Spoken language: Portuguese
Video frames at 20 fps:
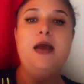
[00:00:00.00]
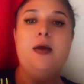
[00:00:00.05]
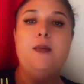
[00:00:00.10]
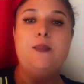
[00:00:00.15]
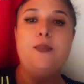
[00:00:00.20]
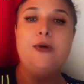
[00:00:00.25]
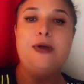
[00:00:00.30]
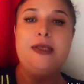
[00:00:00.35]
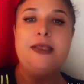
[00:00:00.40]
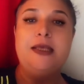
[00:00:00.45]

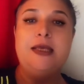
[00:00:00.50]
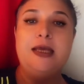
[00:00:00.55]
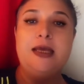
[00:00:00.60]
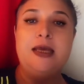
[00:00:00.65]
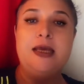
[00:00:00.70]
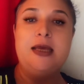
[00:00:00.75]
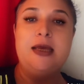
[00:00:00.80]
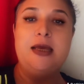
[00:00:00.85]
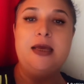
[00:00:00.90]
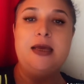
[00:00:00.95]

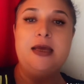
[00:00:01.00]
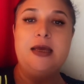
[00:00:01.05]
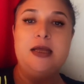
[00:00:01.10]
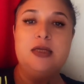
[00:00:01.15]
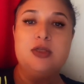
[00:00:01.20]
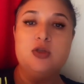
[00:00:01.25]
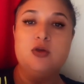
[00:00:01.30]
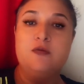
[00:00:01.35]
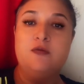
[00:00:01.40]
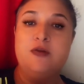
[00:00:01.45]
porque
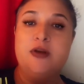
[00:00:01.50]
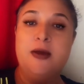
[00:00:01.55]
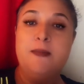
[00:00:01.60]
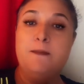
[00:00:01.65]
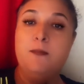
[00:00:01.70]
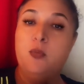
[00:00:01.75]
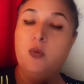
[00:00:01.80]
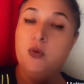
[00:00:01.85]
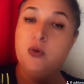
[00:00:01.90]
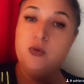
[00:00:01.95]
ele sofria
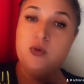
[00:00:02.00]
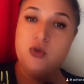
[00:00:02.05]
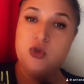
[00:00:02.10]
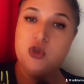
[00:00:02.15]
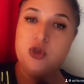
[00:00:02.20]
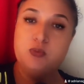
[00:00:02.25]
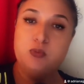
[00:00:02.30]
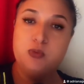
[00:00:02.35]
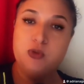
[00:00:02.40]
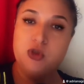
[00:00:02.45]

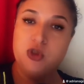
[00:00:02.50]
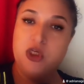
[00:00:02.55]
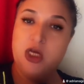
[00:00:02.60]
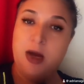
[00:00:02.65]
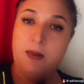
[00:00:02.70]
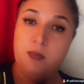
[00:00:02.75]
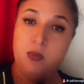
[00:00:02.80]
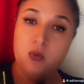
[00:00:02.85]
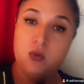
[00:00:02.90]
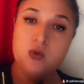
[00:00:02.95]
muitos tipos de
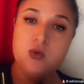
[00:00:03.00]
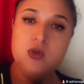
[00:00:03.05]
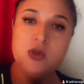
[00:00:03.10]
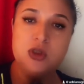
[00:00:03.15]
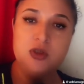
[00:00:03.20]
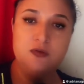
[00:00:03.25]
abuso,